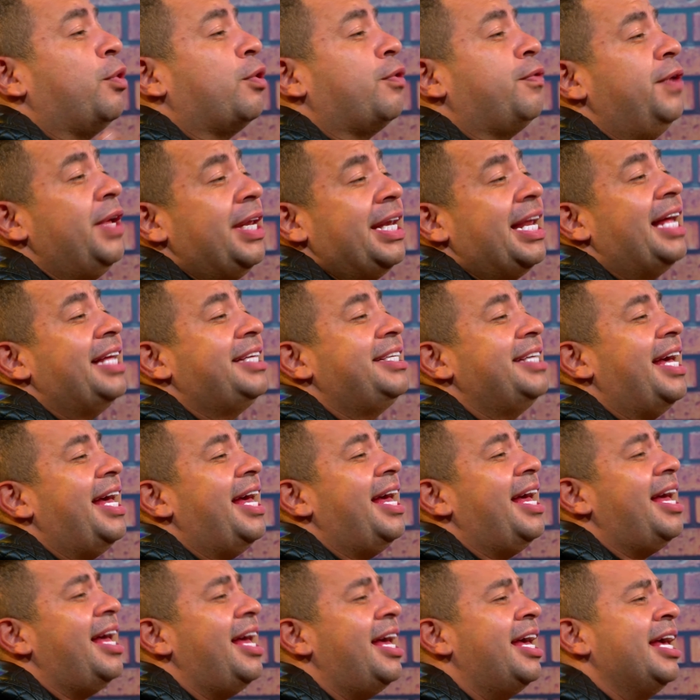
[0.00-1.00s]
por fin
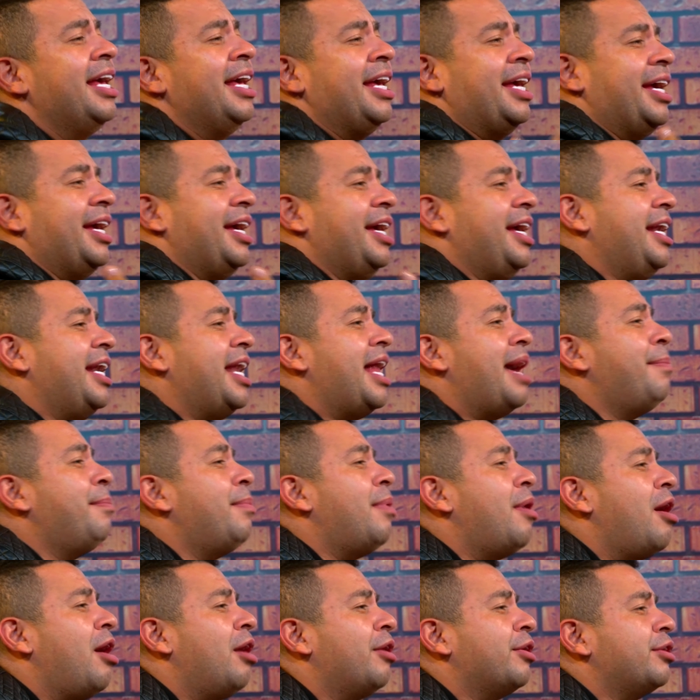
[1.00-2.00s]
ayer el
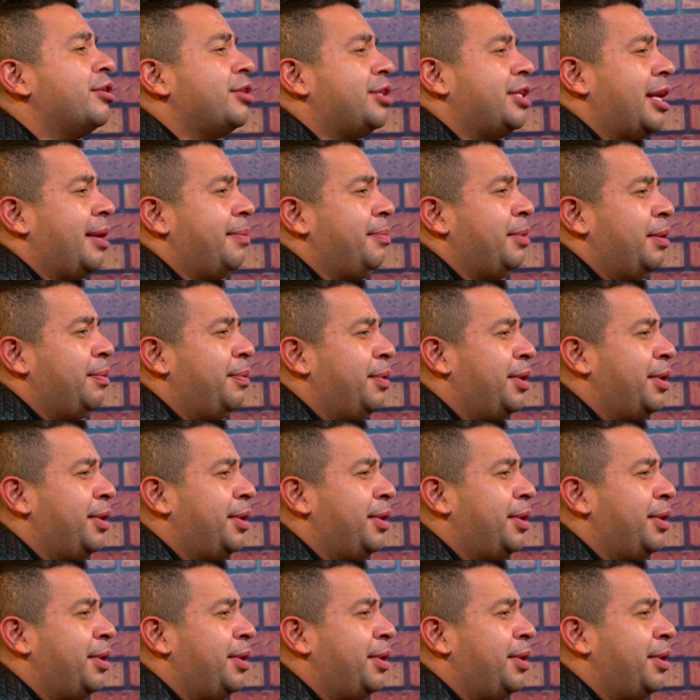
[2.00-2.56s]
amor de mi